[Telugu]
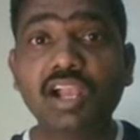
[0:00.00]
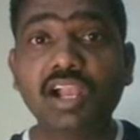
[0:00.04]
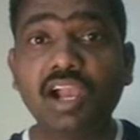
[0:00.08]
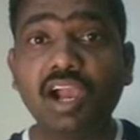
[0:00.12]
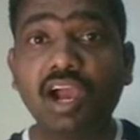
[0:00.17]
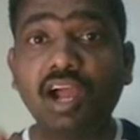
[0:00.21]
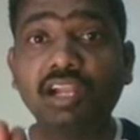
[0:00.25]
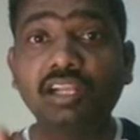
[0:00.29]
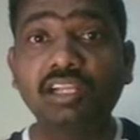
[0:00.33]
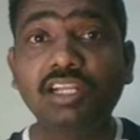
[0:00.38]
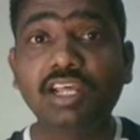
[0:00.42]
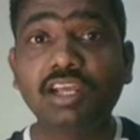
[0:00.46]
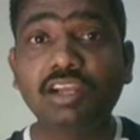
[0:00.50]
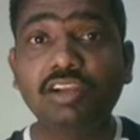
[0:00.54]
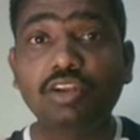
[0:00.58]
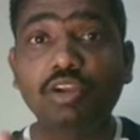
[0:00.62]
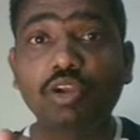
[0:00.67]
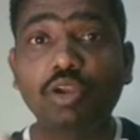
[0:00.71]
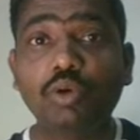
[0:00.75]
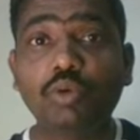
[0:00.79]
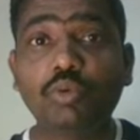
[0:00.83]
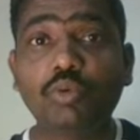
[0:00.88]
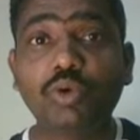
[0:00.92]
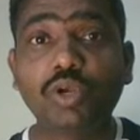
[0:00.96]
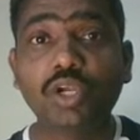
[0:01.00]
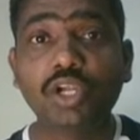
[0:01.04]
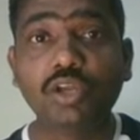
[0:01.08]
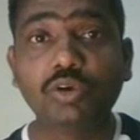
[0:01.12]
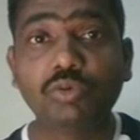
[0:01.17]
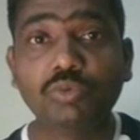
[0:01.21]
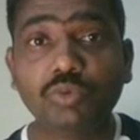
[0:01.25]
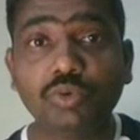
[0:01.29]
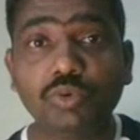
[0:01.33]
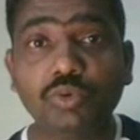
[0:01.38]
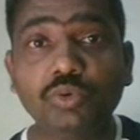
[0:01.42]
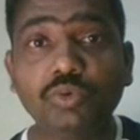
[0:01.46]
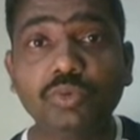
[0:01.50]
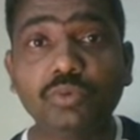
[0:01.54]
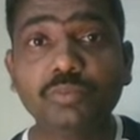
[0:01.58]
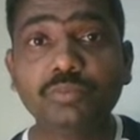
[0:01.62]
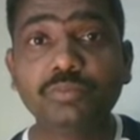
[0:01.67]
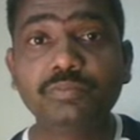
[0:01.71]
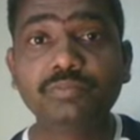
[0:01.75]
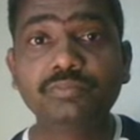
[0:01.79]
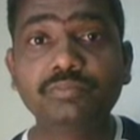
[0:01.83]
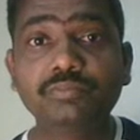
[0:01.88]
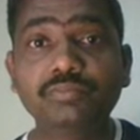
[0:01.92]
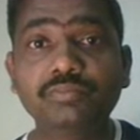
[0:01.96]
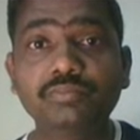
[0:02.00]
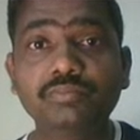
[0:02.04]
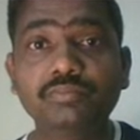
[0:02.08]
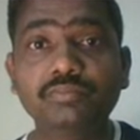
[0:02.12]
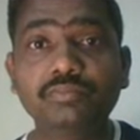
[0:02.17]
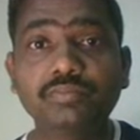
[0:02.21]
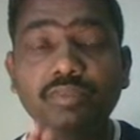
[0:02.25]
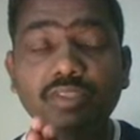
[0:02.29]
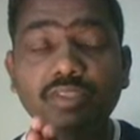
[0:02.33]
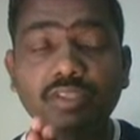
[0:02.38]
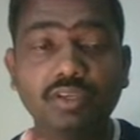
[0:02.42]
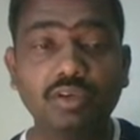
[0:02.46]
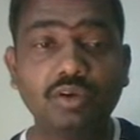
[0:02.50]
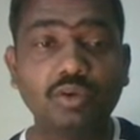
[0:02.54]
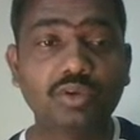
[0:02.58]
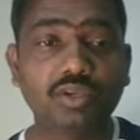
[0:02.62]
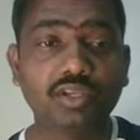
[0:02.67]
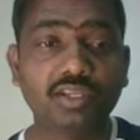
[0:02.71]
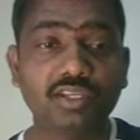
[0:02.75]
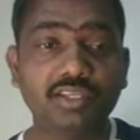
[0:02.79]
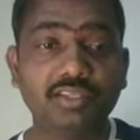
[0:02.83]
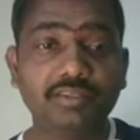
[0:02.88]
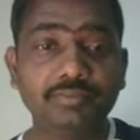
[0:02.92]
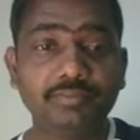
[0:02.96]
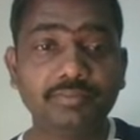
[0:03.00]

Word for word: కాంటాక్ట్లో ఉండవు ఓకే